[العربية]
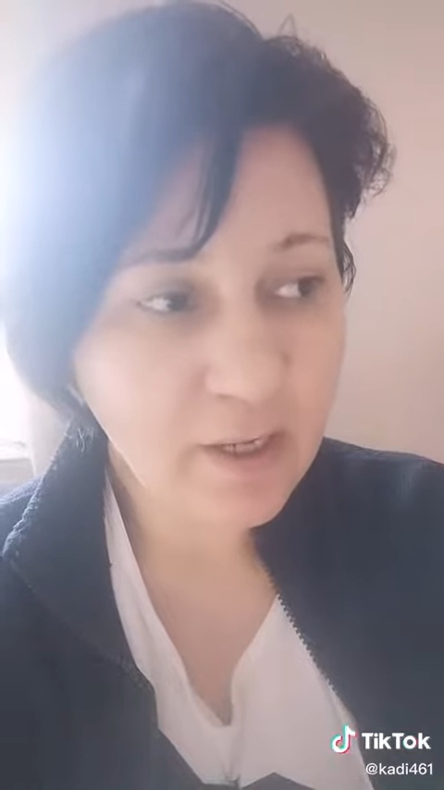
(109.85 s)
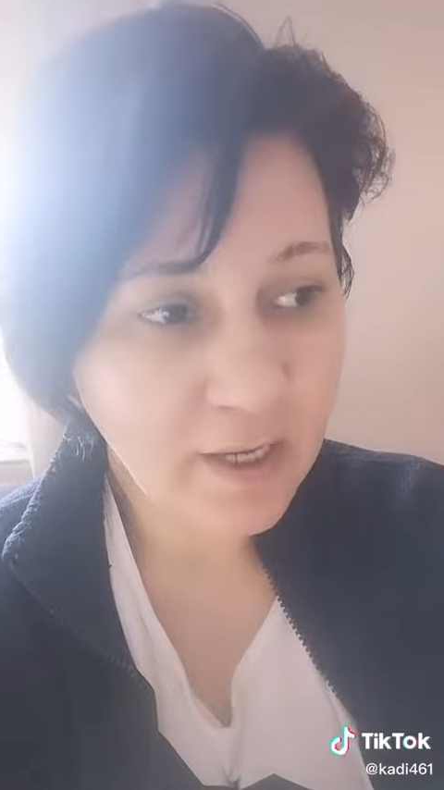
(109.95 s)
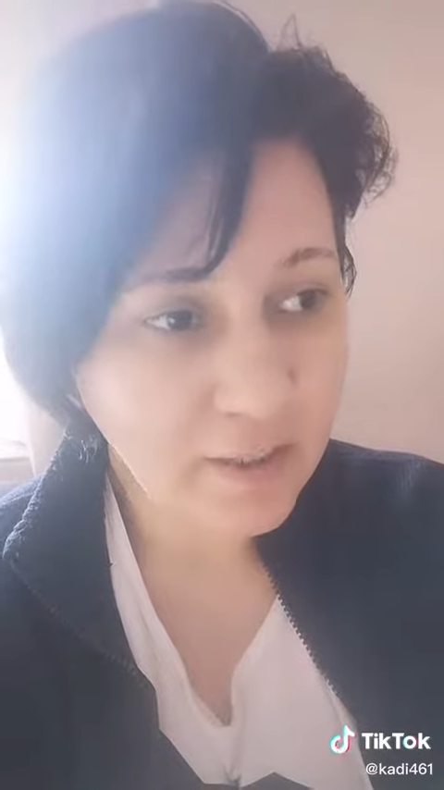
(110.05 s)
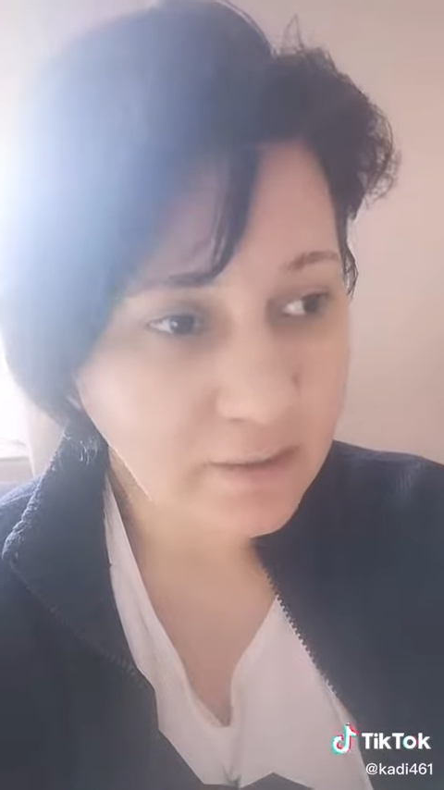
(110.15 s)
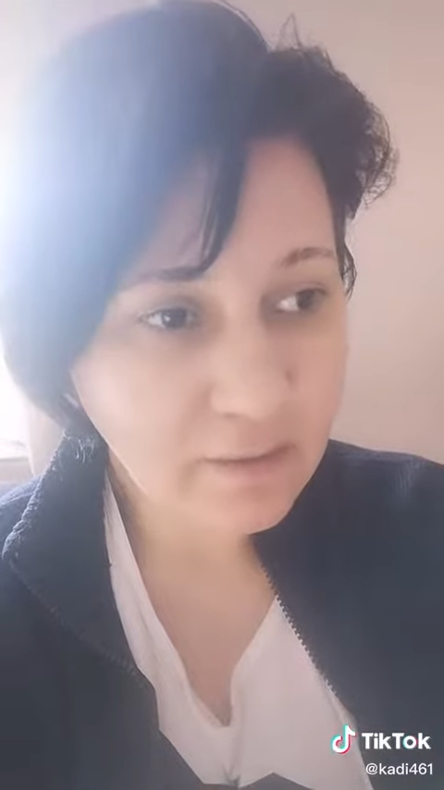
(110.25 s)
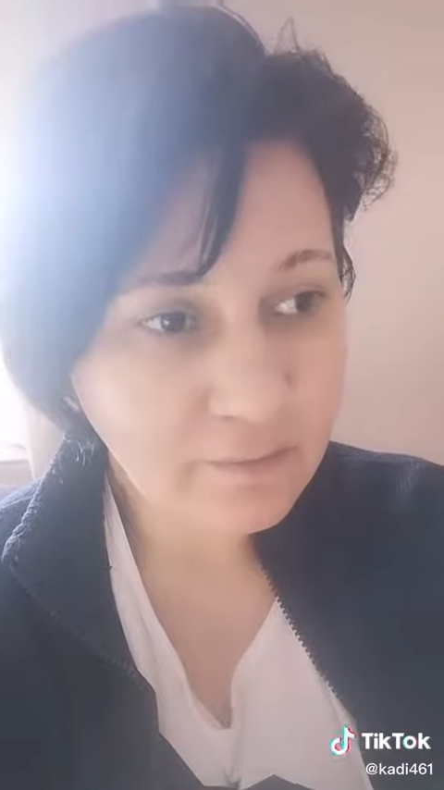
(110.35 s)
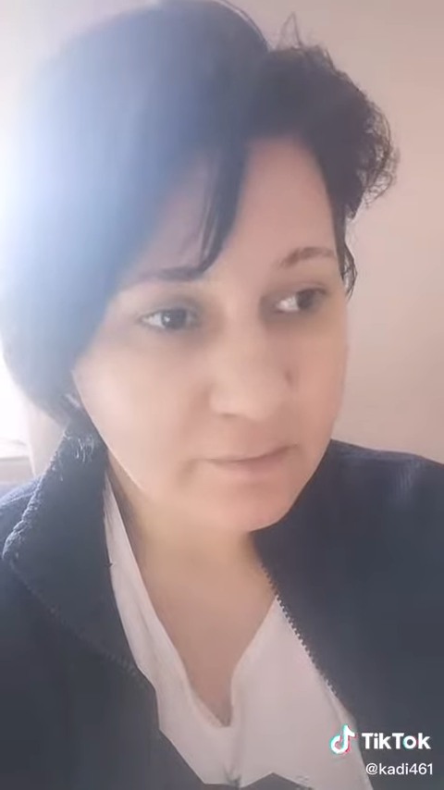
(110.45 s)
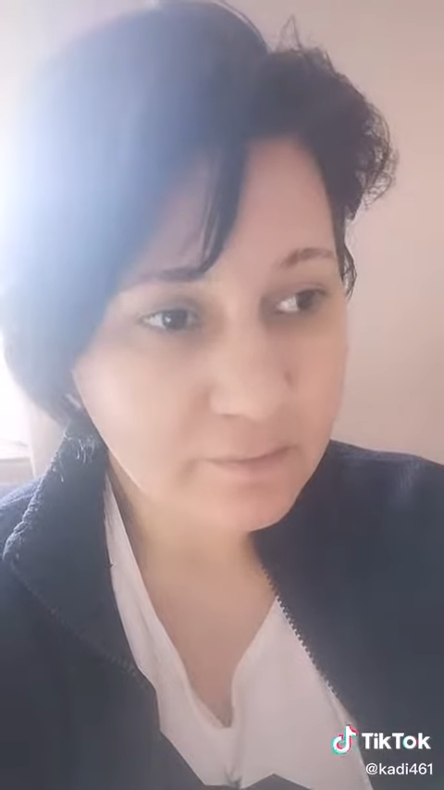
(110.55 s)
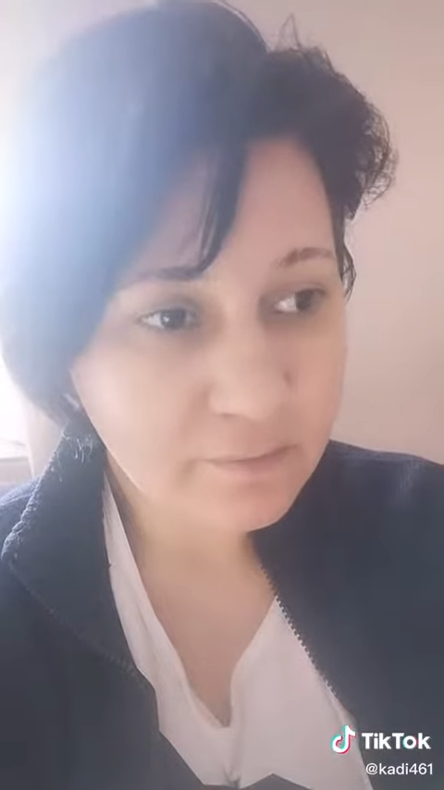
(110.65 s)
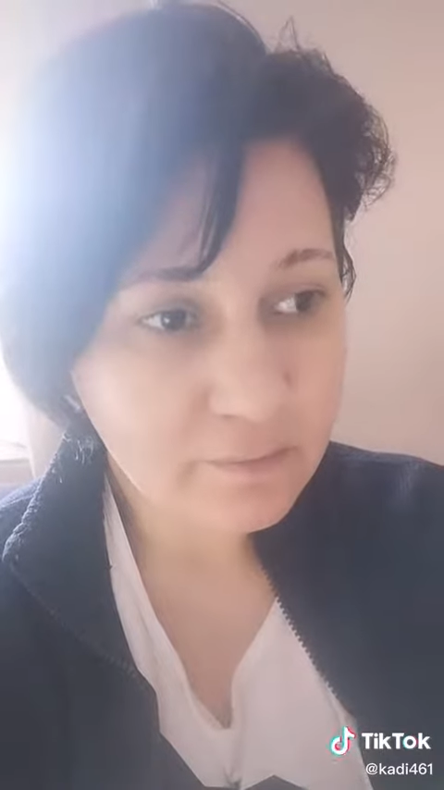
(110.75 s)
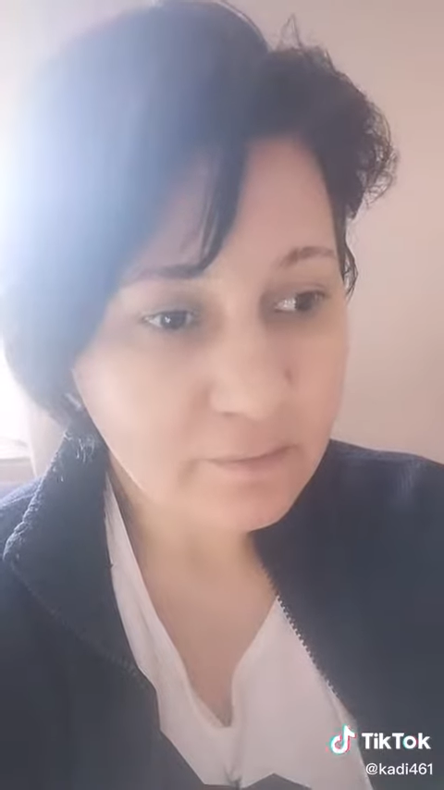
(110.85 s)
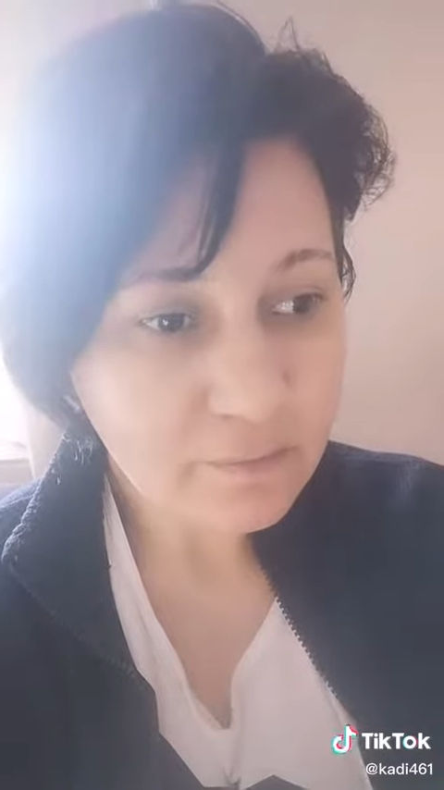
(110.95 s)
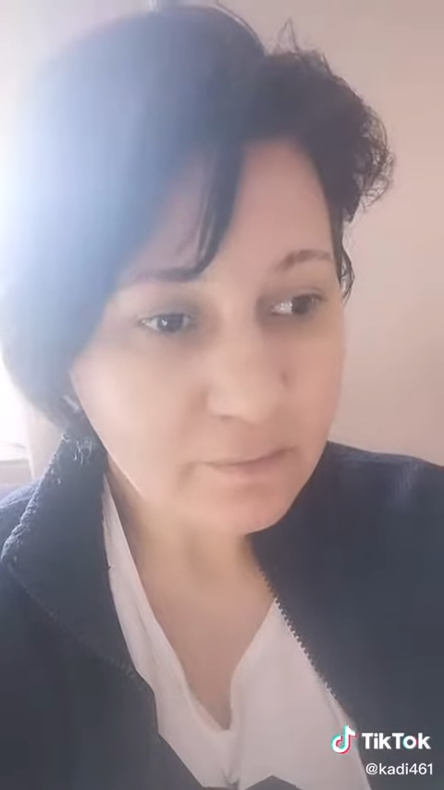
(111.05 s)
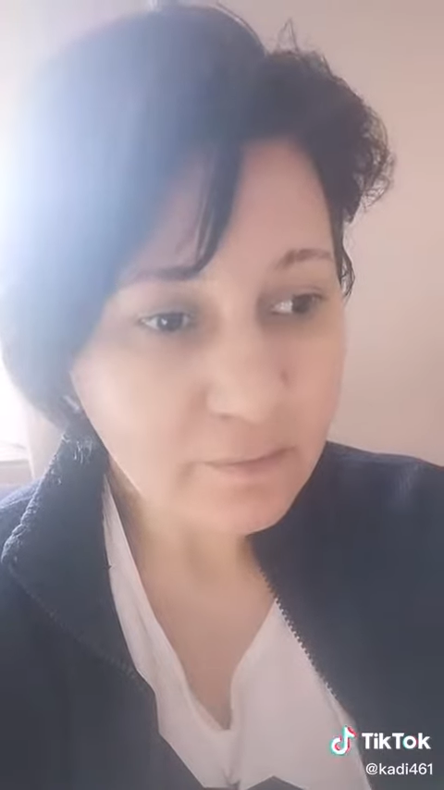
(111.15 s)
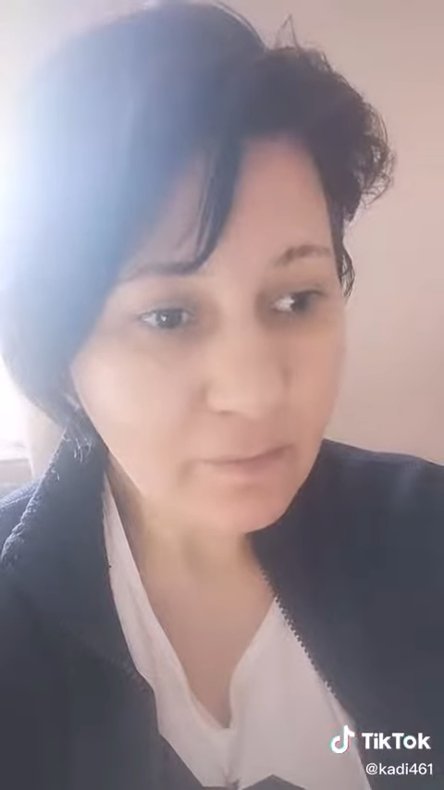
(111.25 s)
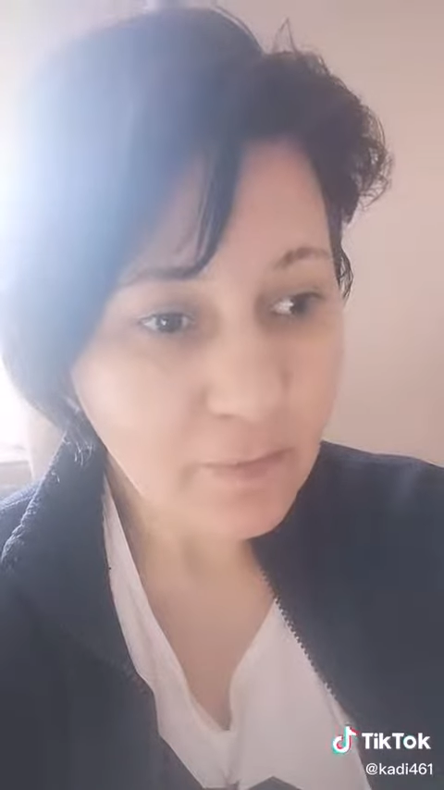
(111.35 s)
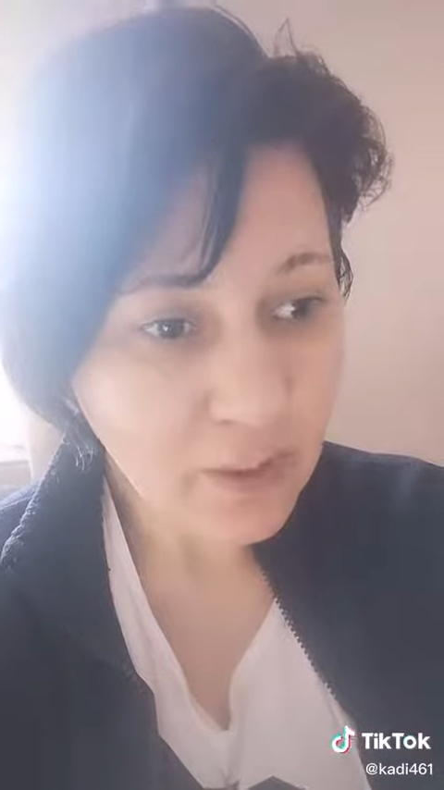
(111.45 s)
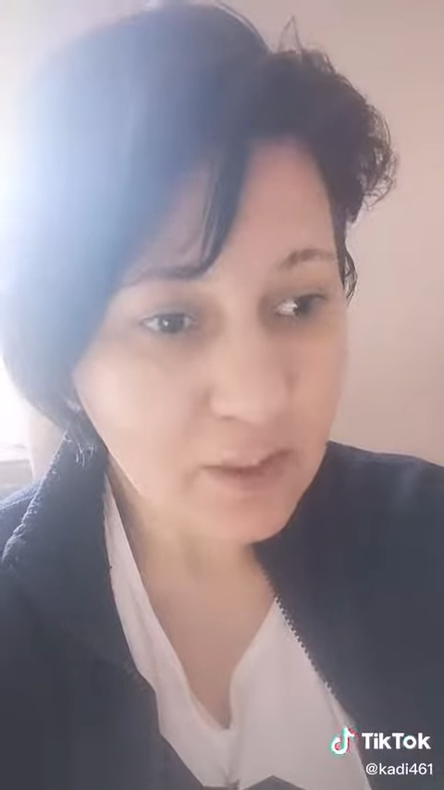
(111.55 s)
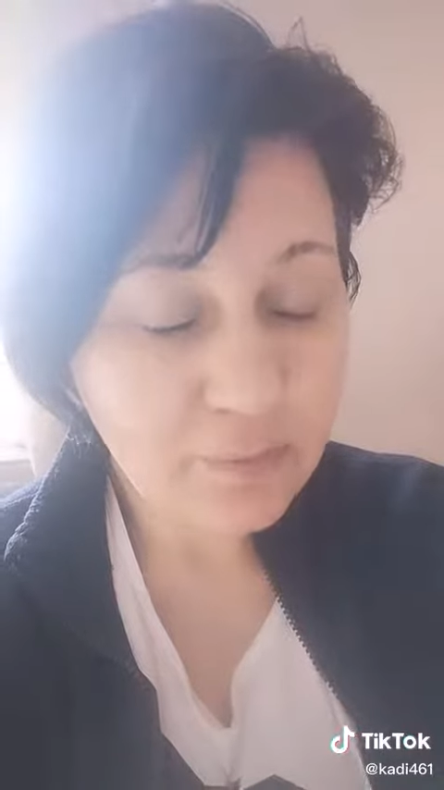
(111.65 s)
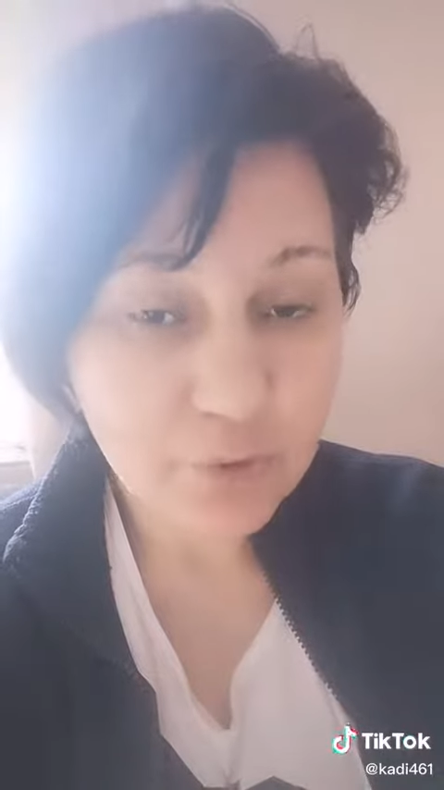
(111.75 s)
حي
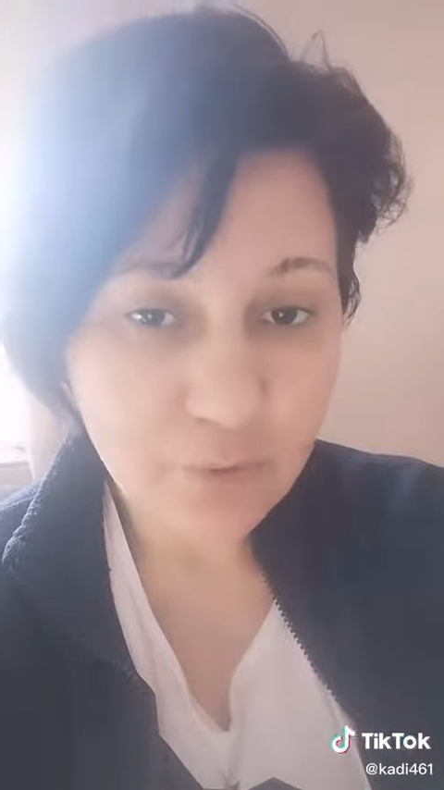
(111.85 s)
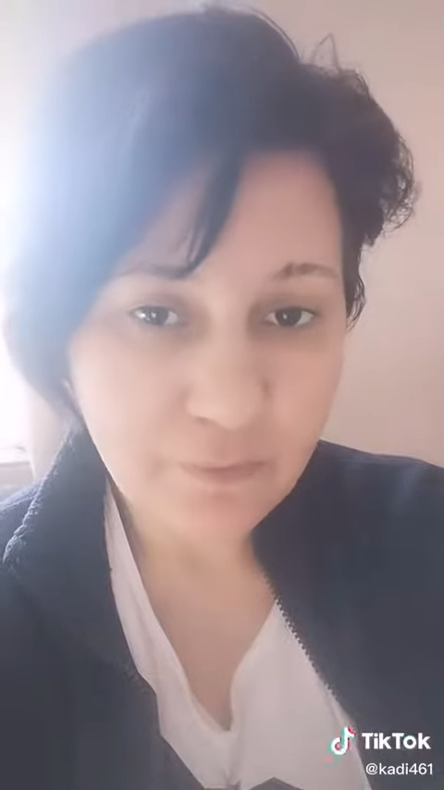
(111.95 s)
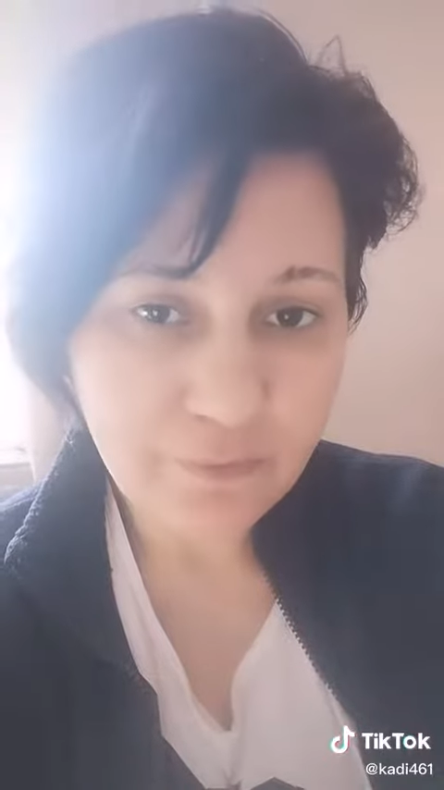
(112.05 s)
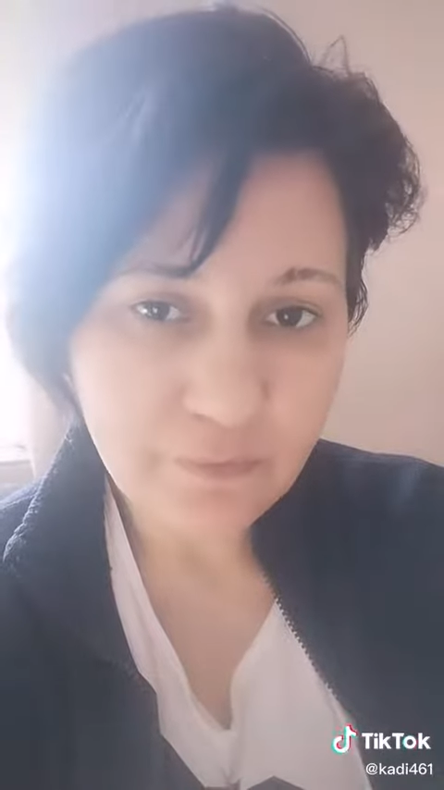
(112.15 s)
انا بشوف